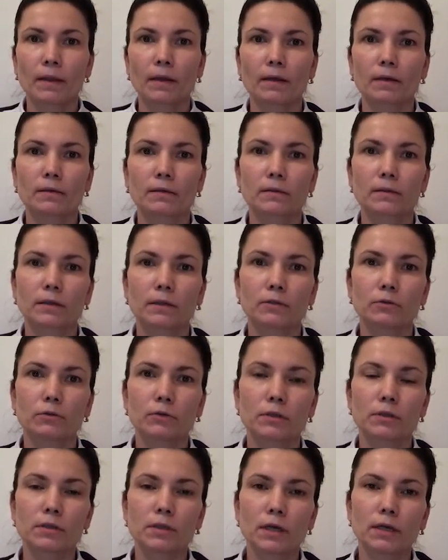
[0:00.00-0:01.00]
Э,
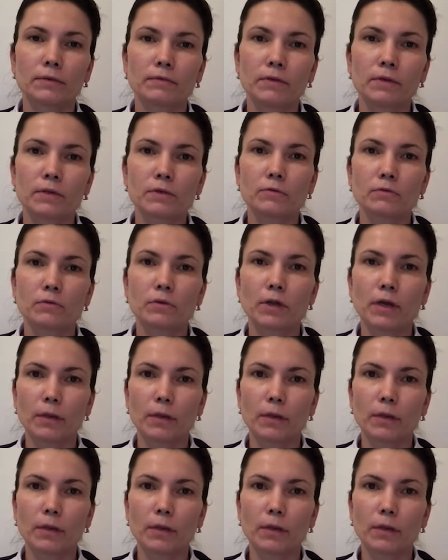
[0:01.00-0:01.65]
которые соответствуют